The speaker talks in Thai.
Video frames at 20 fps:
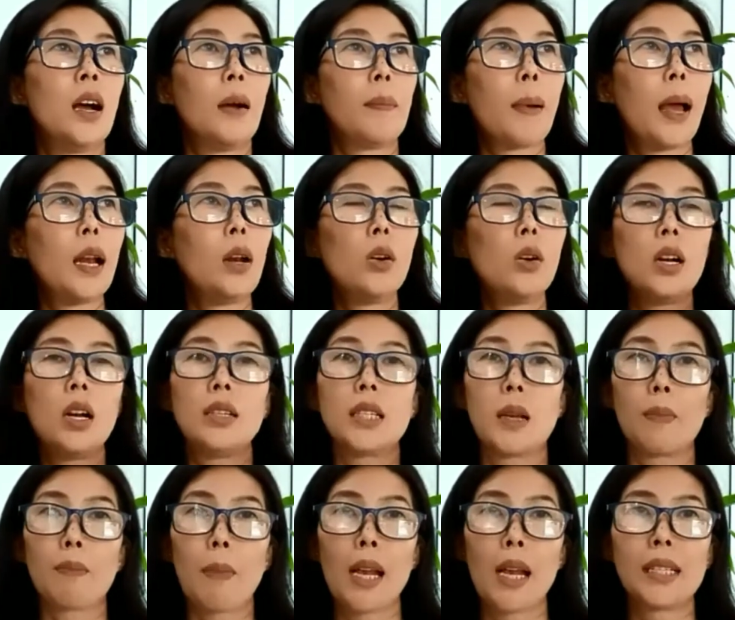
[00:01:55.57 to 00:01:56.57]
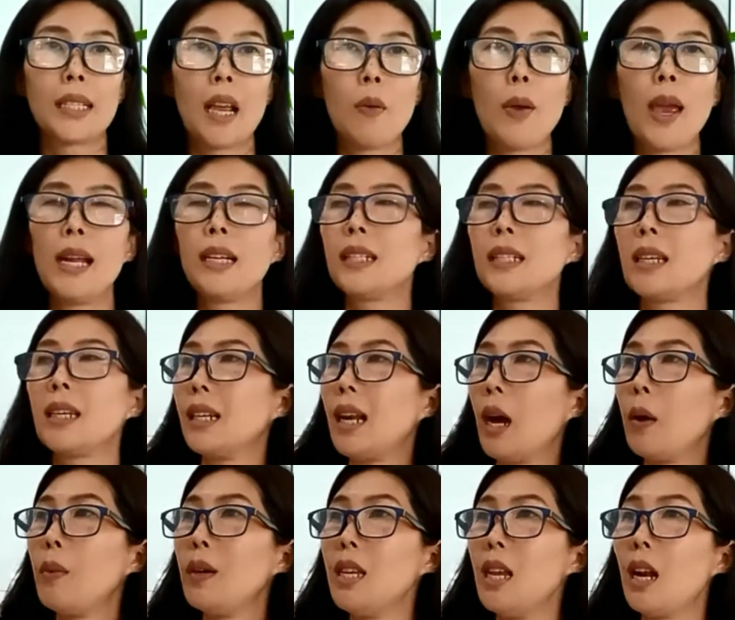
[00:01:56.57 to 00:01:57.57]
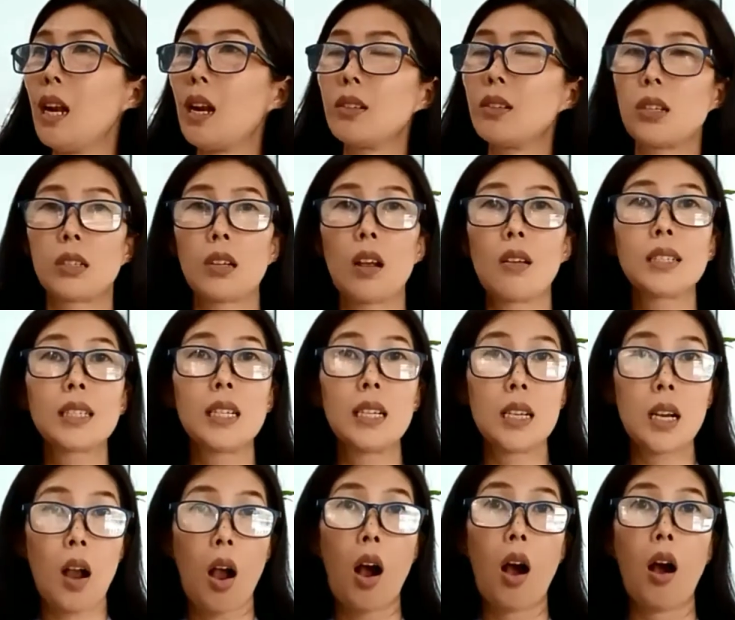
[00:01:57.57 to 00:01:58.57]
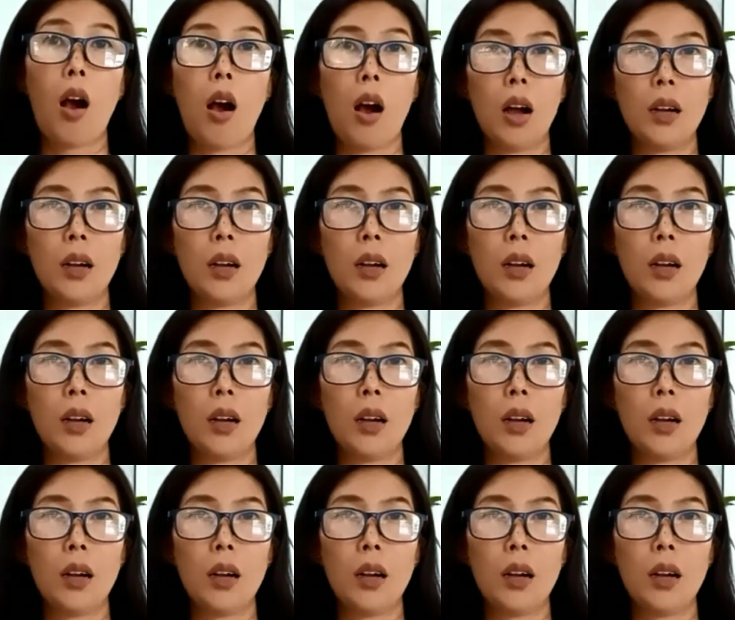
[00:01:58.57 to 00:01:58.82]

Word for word: ไปลูกเราจะไปเซเว่นกันนะ วันนี้เราจะต้องซื้อของ